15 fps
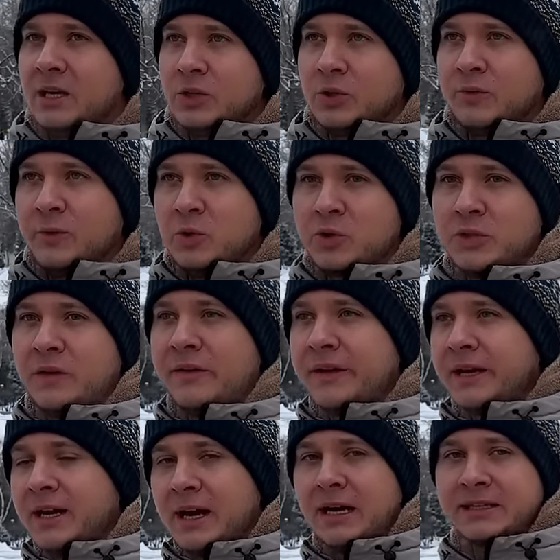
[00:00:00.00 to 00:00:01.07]
то вы уже
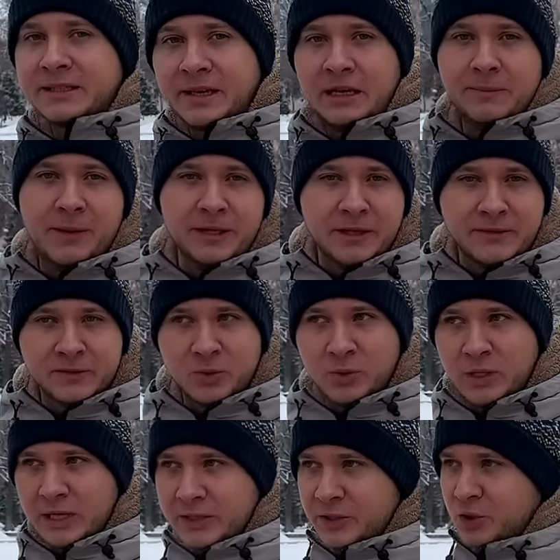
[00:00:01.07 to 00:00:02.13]
наверняка открыли банковскую
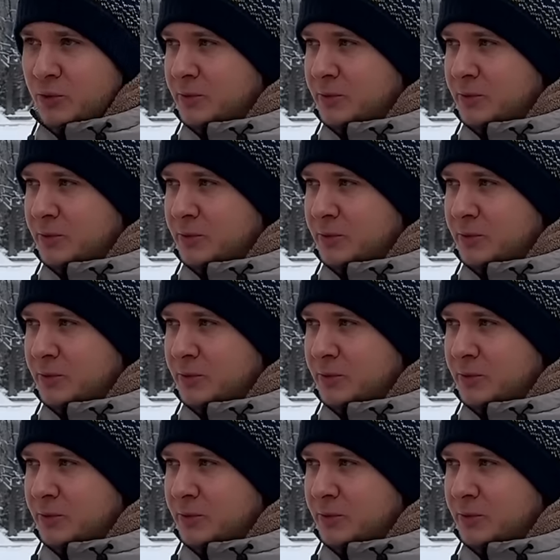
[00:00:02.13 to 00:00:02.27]
карточку